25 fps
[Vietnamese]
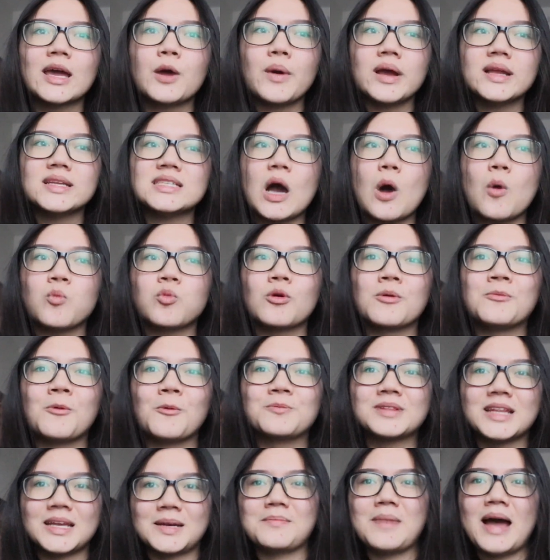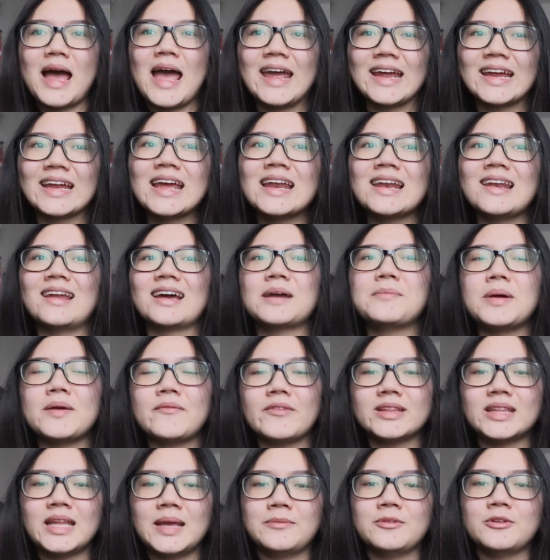cái quan trọng của một tình bạn là các
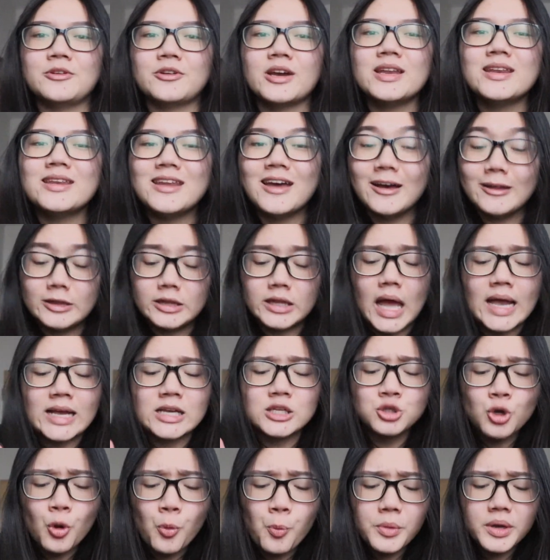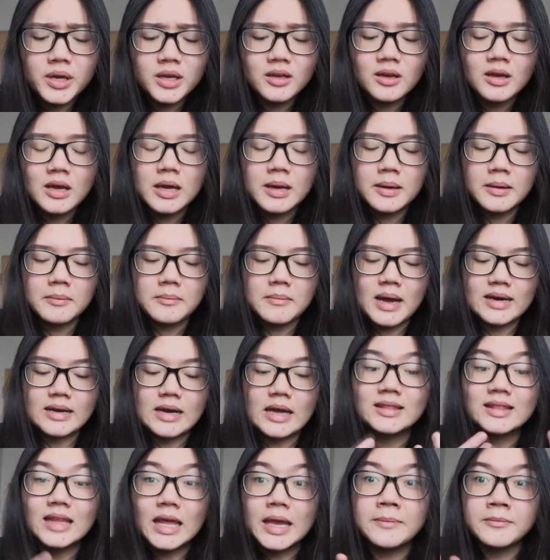bạn phải tìm được cái nền tảng chung ấy mà
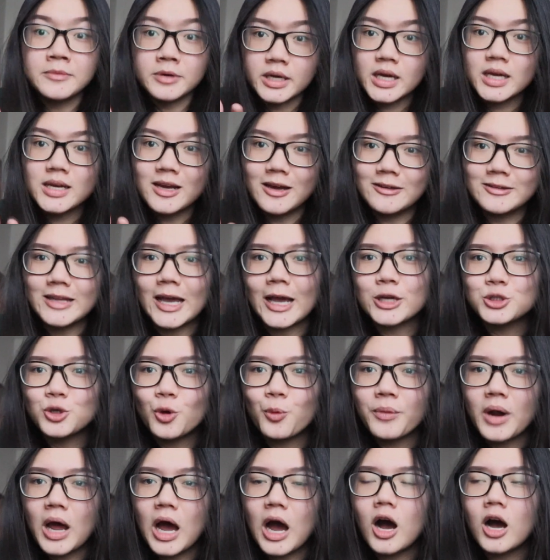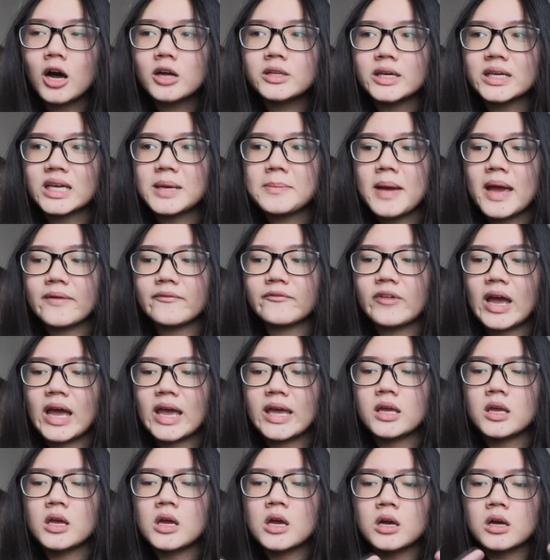để tìm được cái nền tảng chung đó thì các bạn
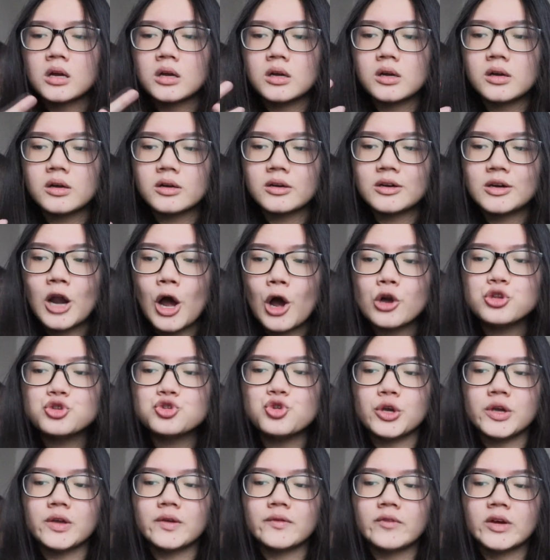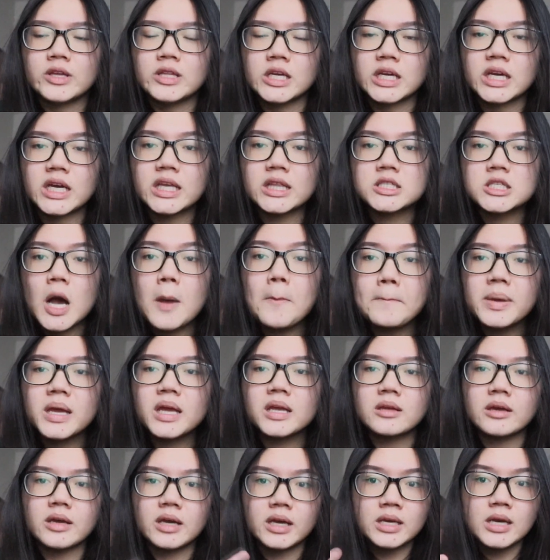phải nói chuyện về những cái
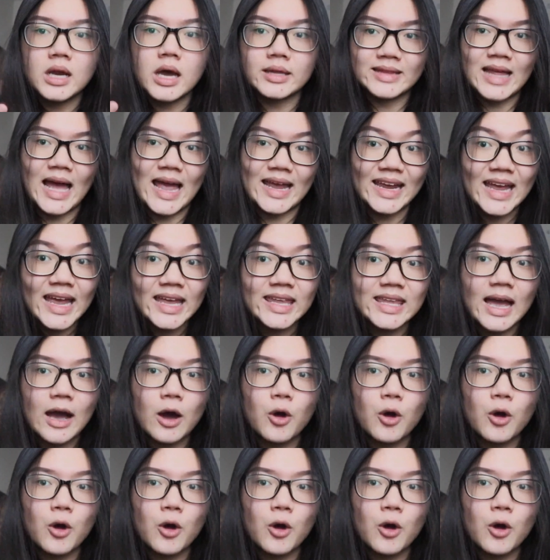topic những cái đề tài khác